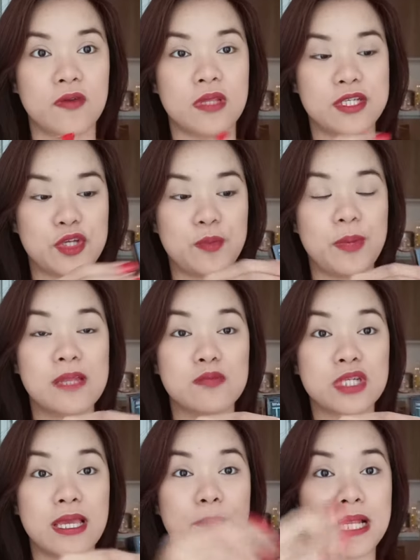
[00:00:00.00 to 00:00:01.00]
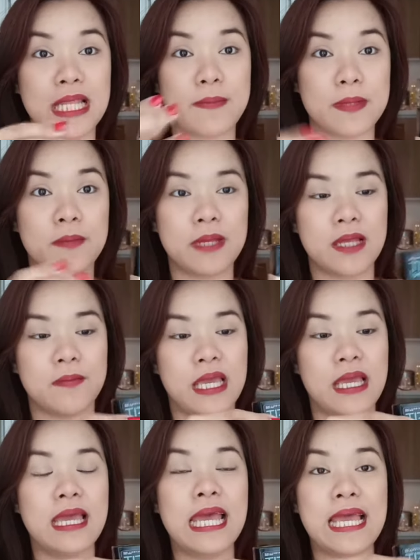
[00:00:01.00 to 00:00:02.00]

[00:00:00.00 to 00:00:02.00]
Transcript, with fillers: foundation, pwede mo siyang ipagtabi-tabi